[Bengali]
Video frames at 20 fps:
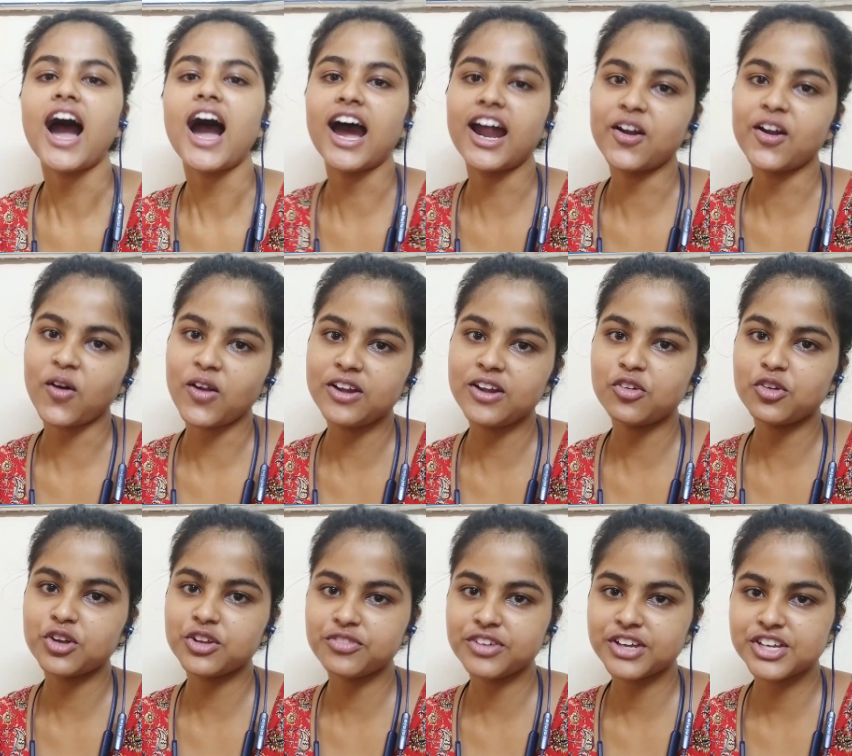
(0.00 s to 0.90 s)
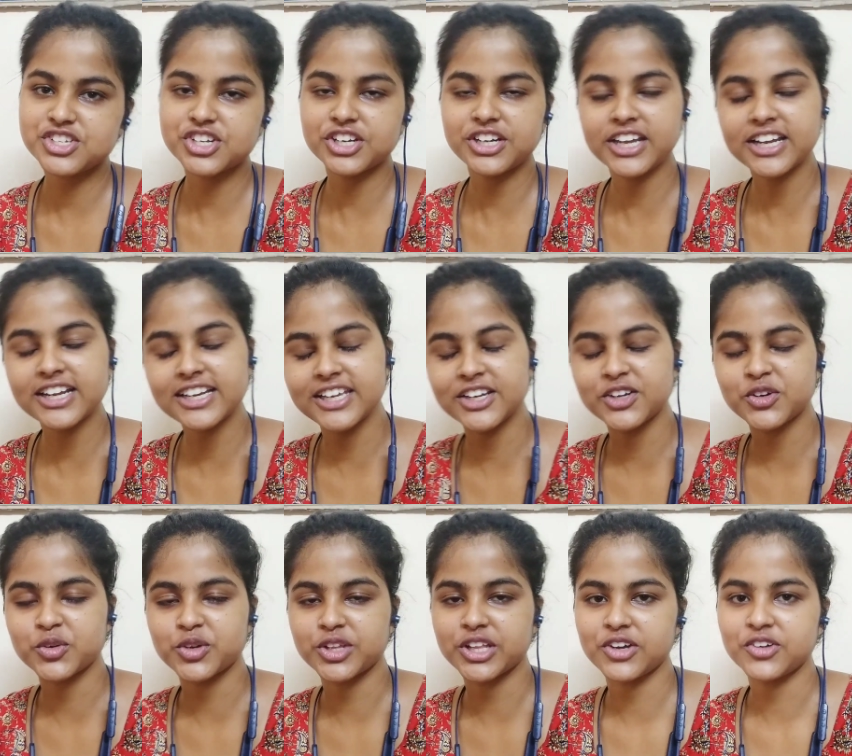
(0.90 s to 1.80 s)
আর অল নোটিফিকেশানটা ক্লিক
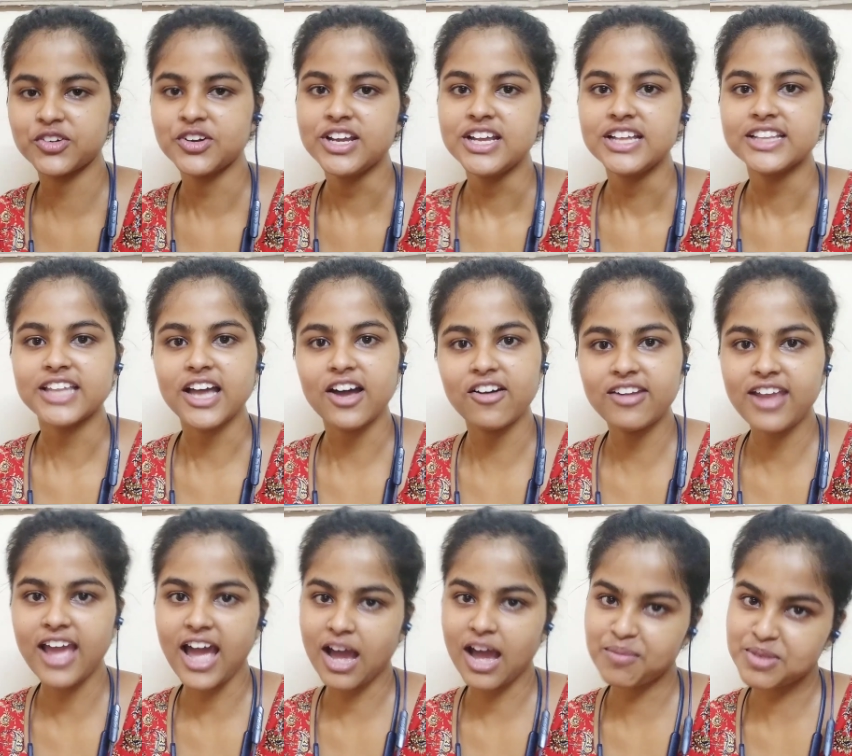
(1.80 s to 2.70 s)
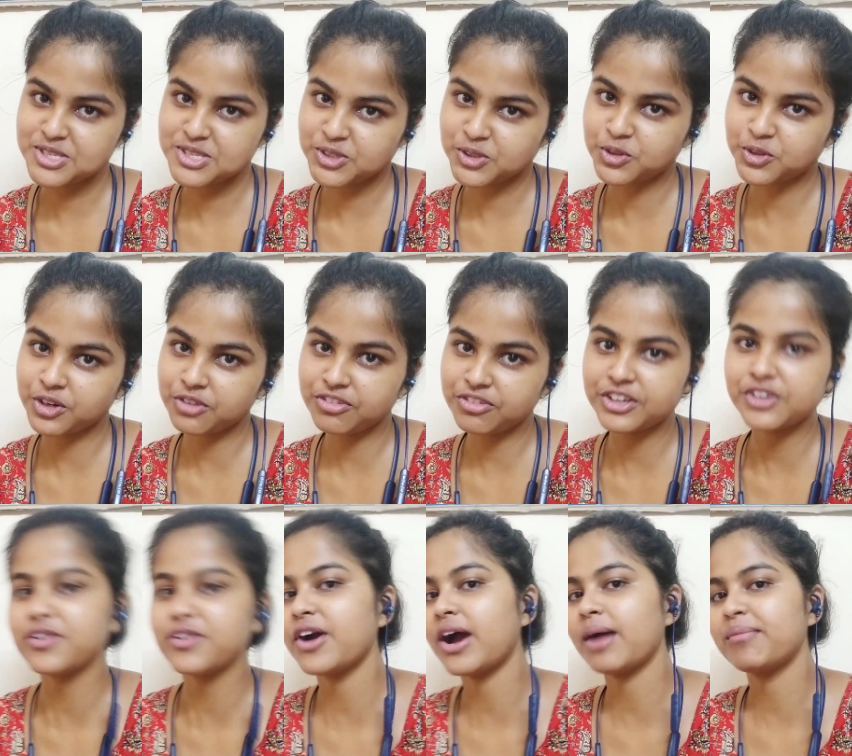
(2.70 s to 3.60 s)
করে দাও তাহলে আমি যখনই
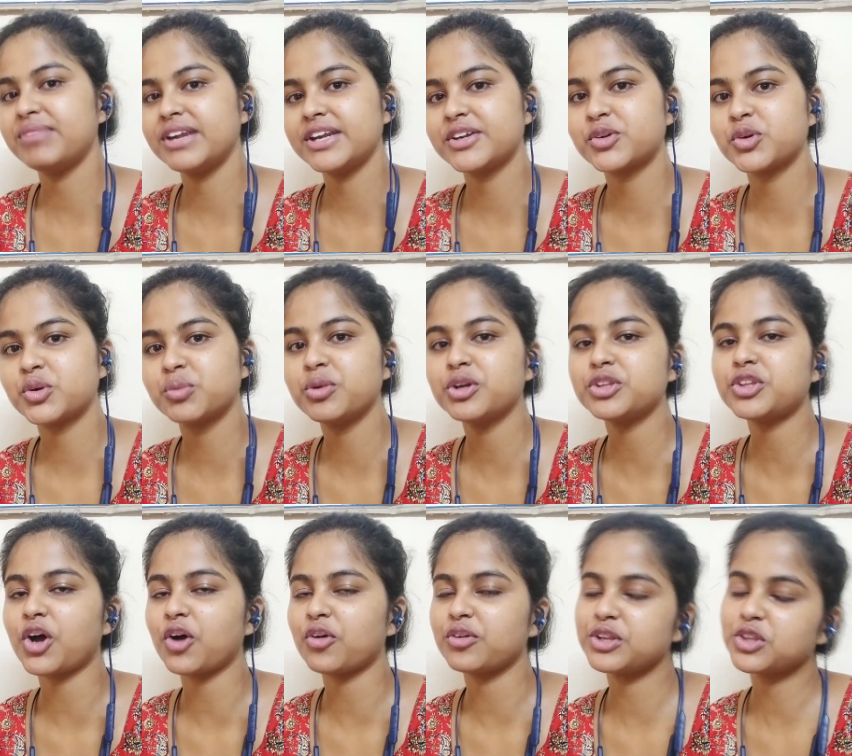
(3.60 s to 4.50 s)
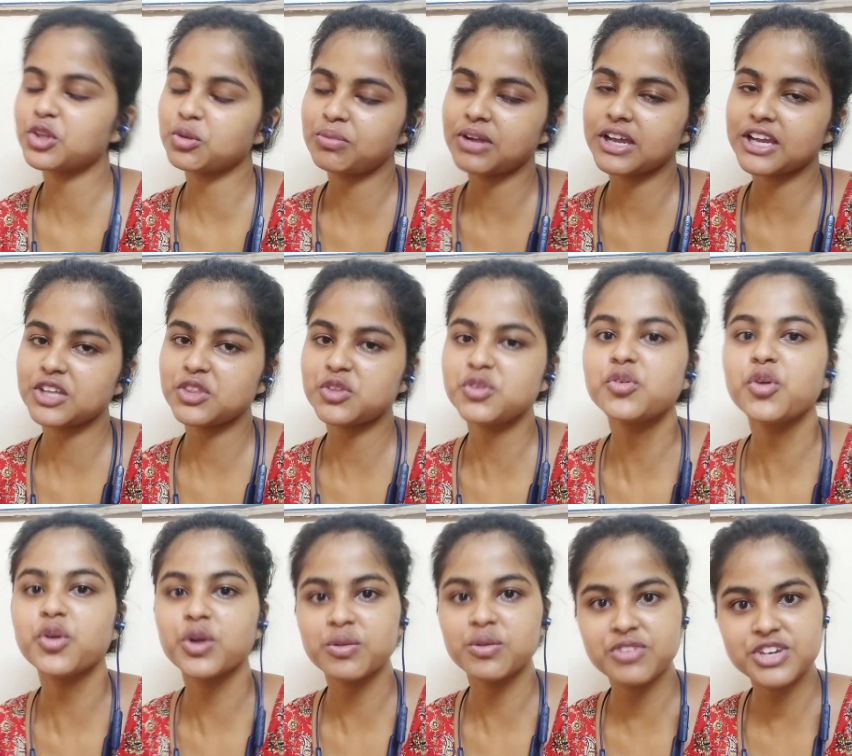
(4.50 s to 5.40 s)
ভিডিও আপডেট করব তখনই তোমরা কিন্তু
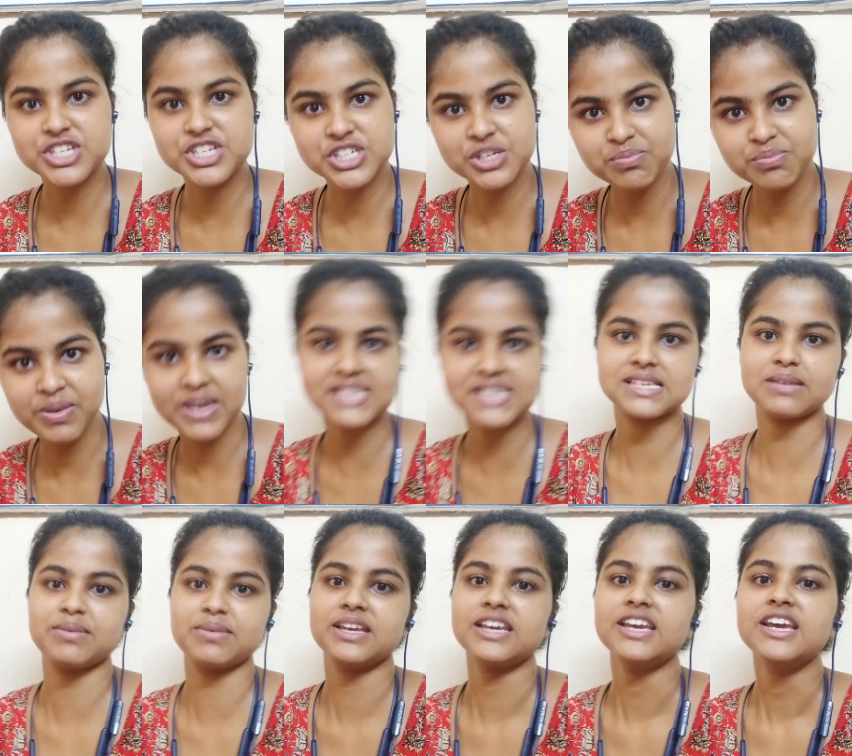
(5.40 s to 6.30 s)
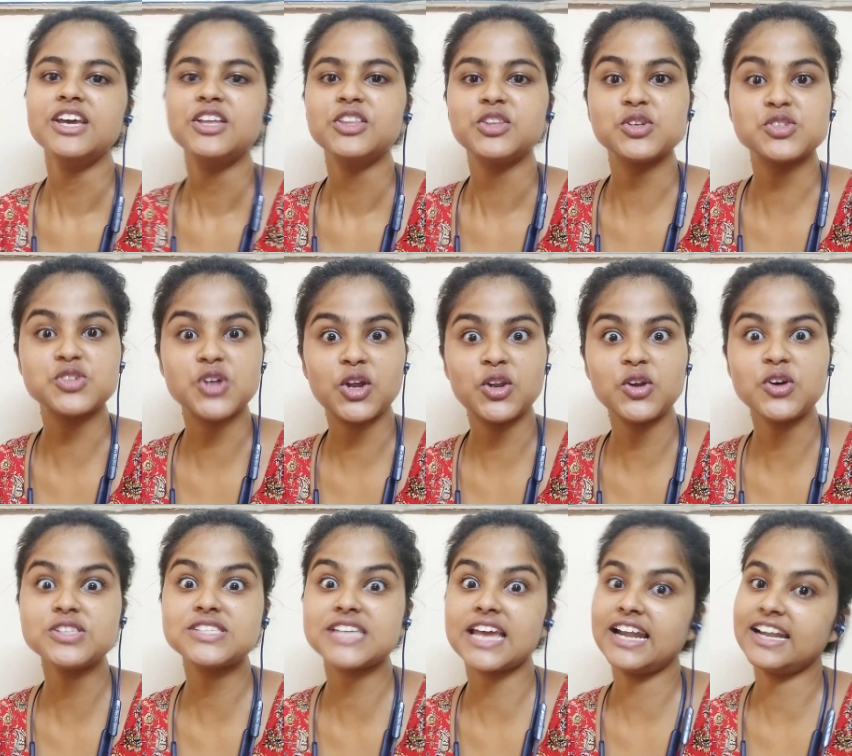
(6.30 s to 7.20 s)
নোটিফিকেশান পেয়ে যাবে তো চলো
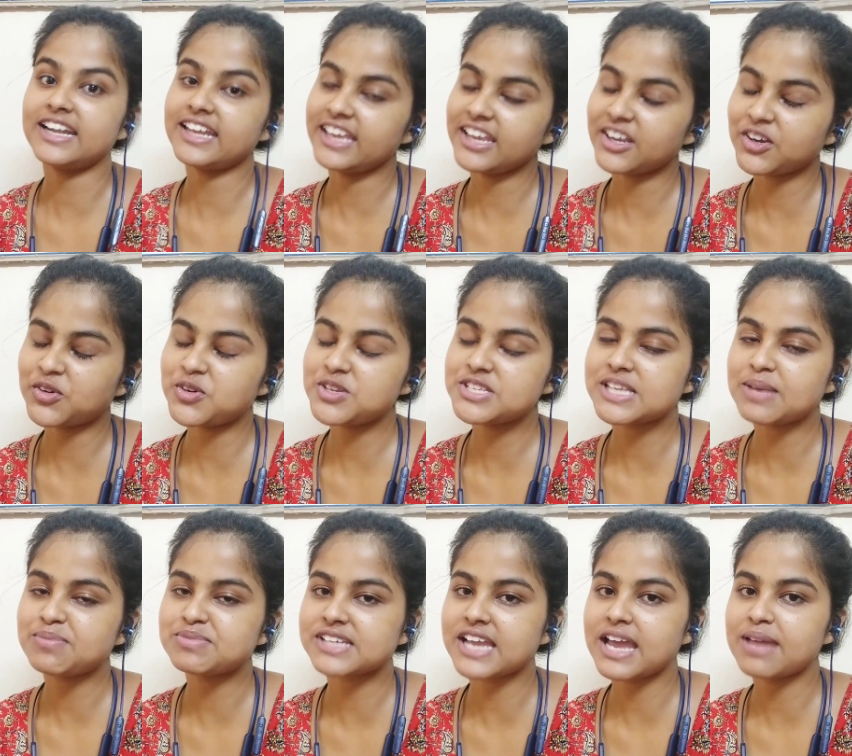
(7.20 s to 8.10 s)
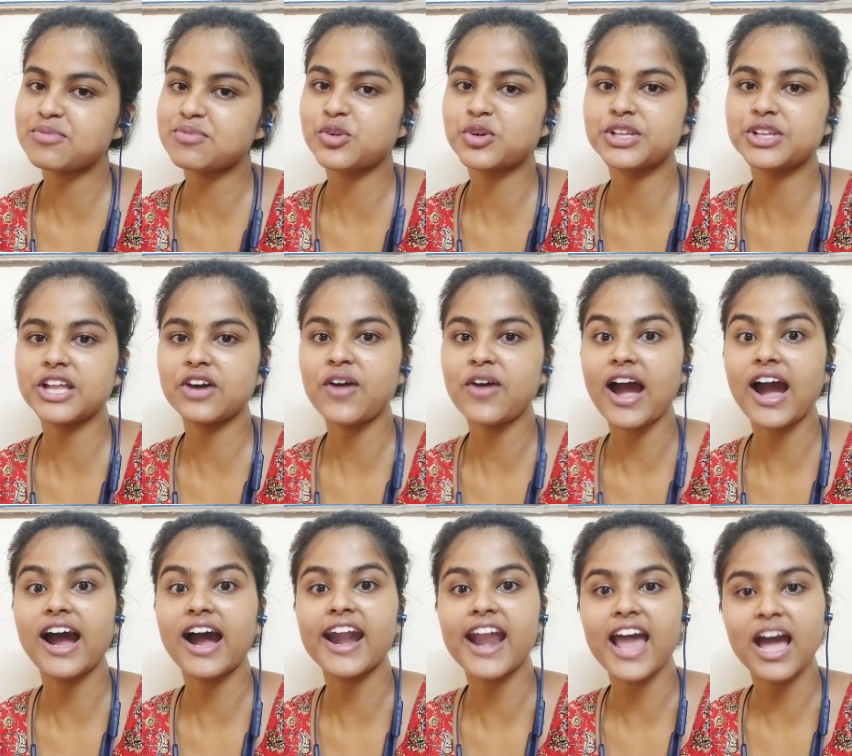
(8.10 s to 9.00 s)
চ্যানেলটা এক্ষুনি সাবস্ক্রাইব করে দাও
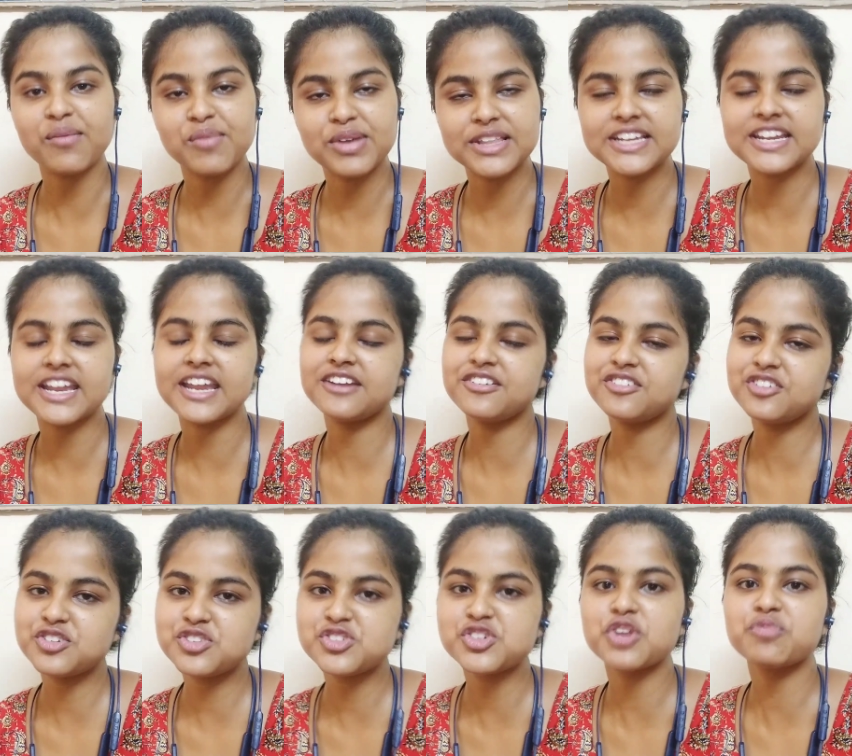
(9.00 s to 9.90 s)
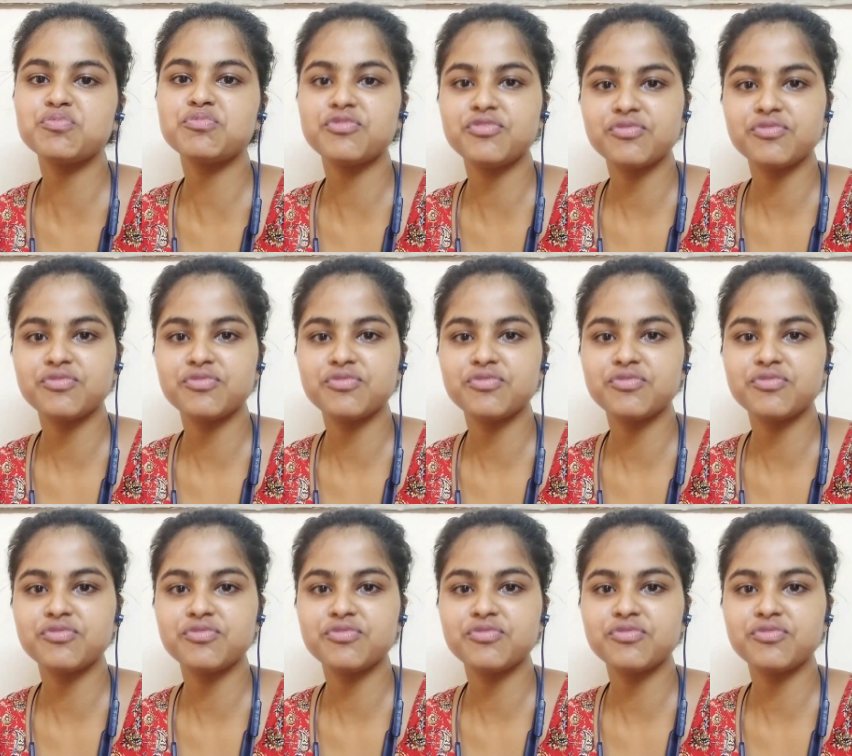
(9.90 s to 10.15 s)
আর আমাদের এনরিচ ইউর